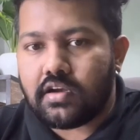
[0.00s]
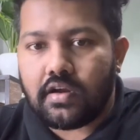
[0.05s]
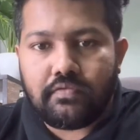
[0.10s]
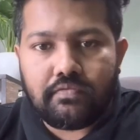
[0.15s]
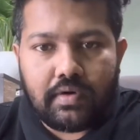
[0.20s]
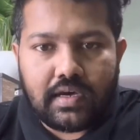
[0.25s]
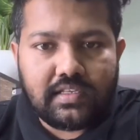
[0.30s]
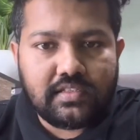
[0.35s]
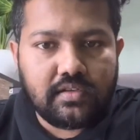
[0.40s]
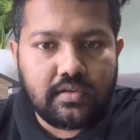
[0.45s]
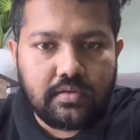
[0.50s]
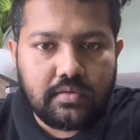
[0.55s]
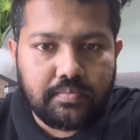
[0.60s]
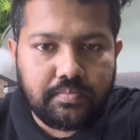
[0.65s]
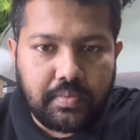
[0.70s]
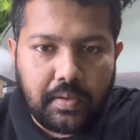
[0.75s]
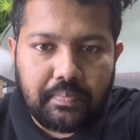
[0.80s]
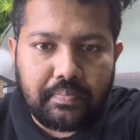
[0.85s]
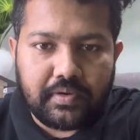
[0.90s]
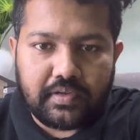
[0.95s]
टर्म वाइज
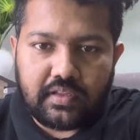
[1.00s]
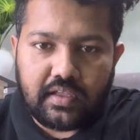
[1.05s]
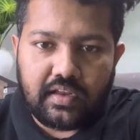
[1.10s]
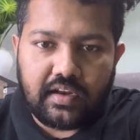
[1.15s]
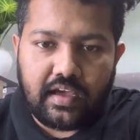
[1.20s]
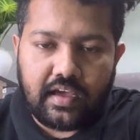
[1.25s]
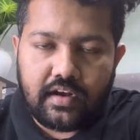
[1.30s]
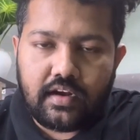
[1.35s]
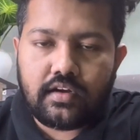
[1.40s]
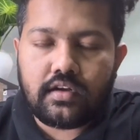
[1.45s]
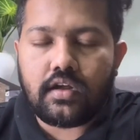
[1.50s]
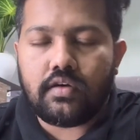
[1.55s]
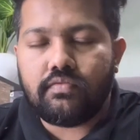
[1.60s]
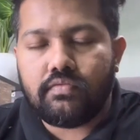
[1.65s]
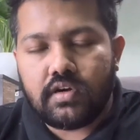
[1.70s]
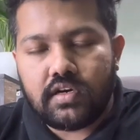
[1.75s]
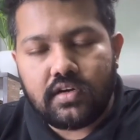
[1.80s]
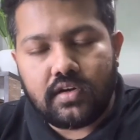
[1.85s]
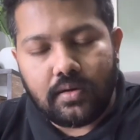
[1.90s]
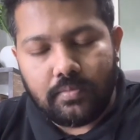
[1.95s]
पेपर दे रहे हैं ना
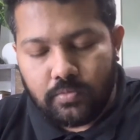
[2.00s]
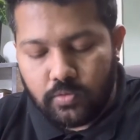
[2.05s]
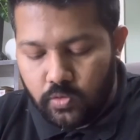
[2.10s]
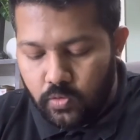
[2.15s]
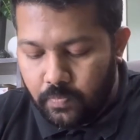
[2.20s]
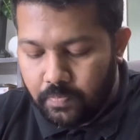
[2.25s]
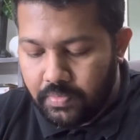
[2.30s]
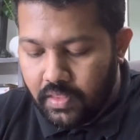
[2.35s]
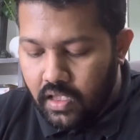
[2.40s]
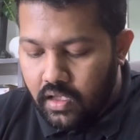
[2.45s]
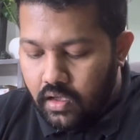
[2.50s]
टर्म वन टर्म टू